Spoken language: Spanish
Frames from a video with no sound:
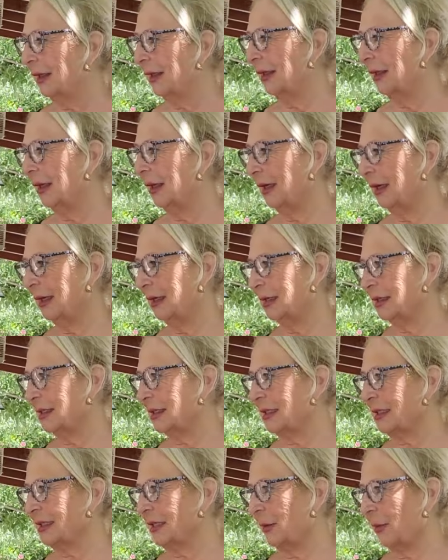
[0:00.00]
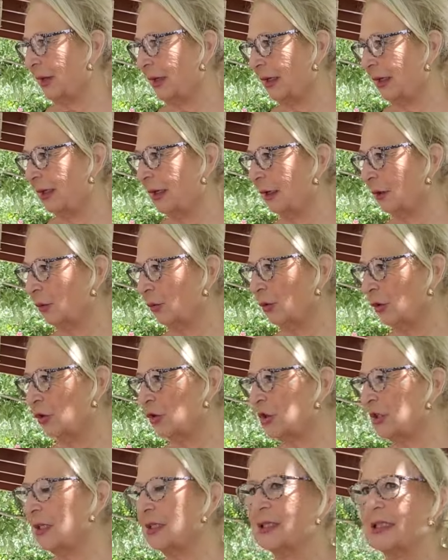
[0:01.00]
De las echeverías
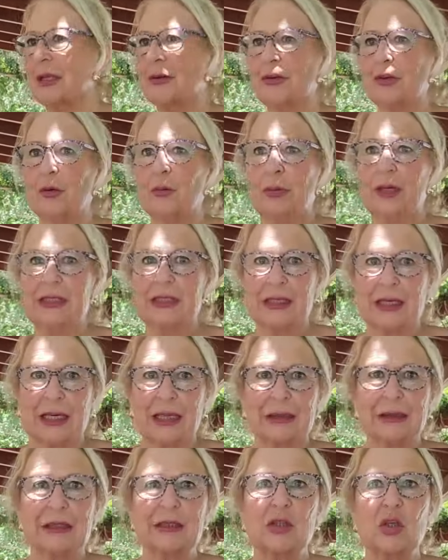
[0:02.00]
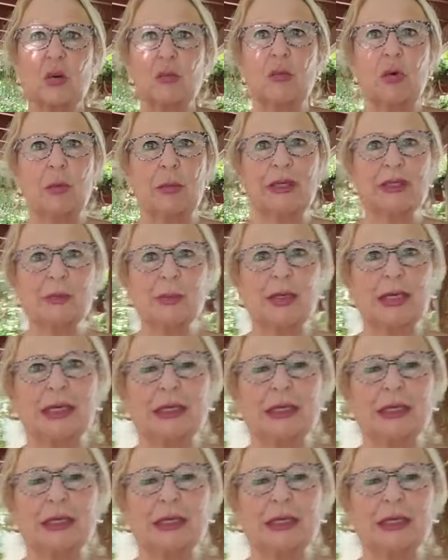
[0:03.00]
rulosas, tanto más grandes como más